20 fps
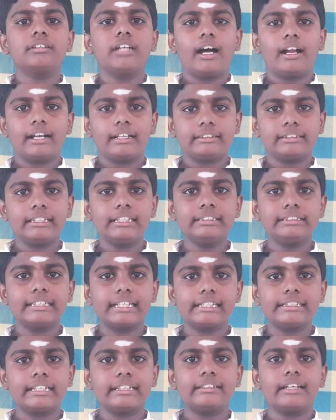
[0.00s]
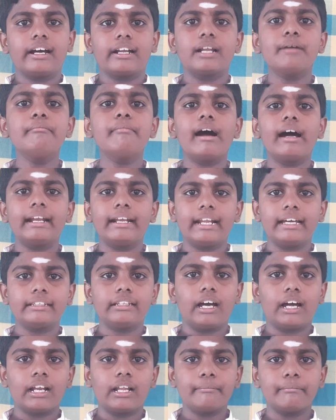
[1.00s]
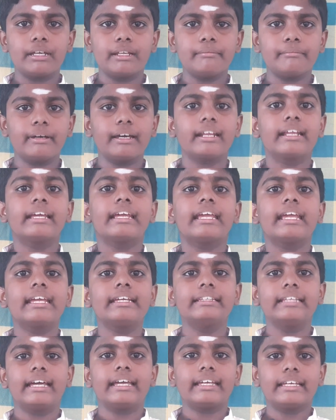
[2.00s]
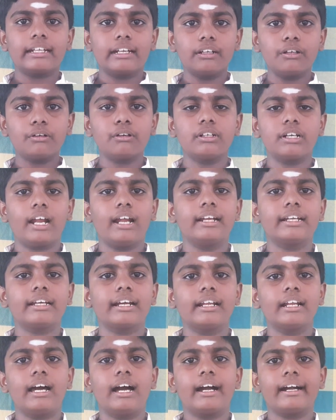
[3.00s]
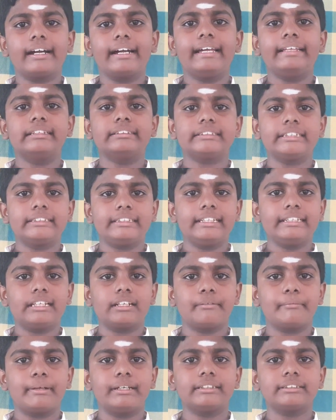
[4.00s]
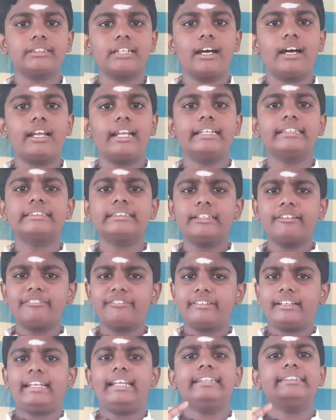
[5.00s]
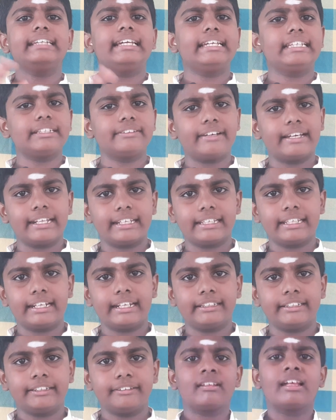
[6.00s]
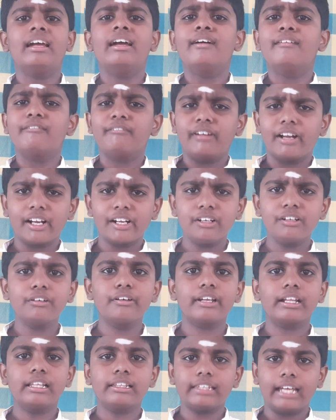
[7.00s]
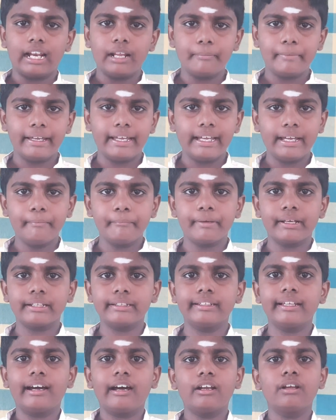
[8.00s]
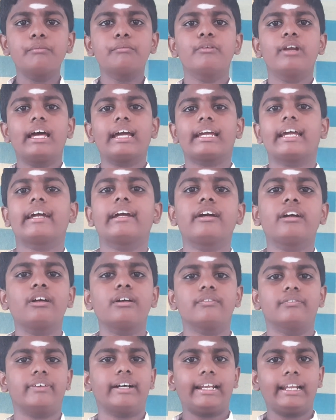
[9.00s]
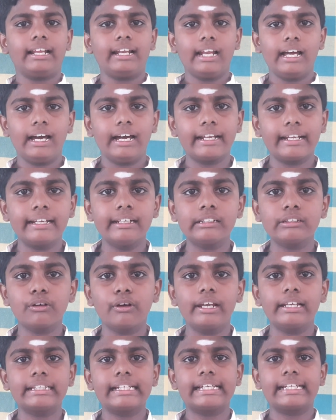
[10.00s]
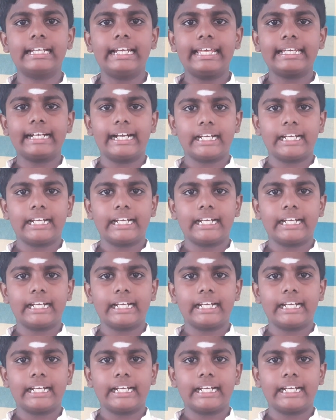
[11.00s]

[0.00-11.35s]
தானத்தில் சிறந்த தானம் அன்னதானம் என்பர் இதை இரு நூற்றாண்டுகளாக இந்த சத்திய தர்ம சாலை செவ்வனே செய்து வருகிறது வரலூரில் தலைமையகம் இருந்தாலும் உலகெங்கும் வள்ளலாரின் கொள்கைகளை